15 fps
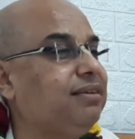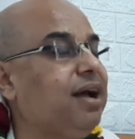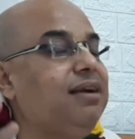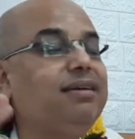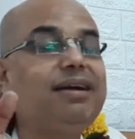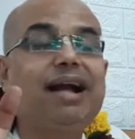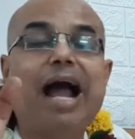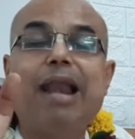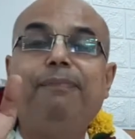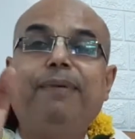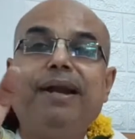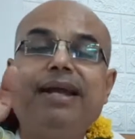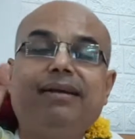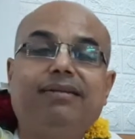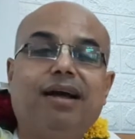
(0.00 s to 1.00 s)
दंत
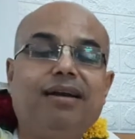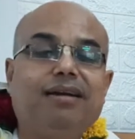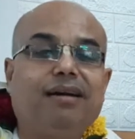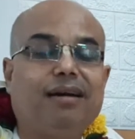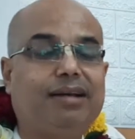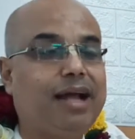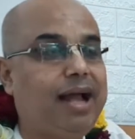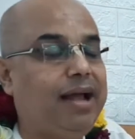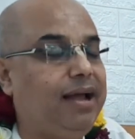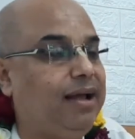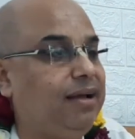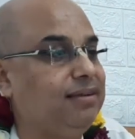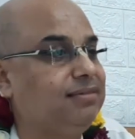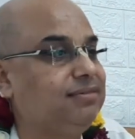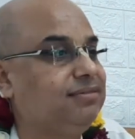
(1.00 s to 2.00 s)
काल्पनिक दंत कथाएं
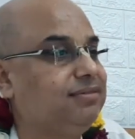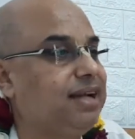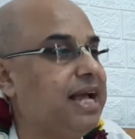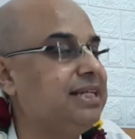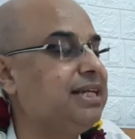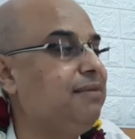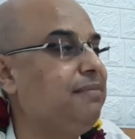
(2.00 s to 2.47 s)
हैं ऐसा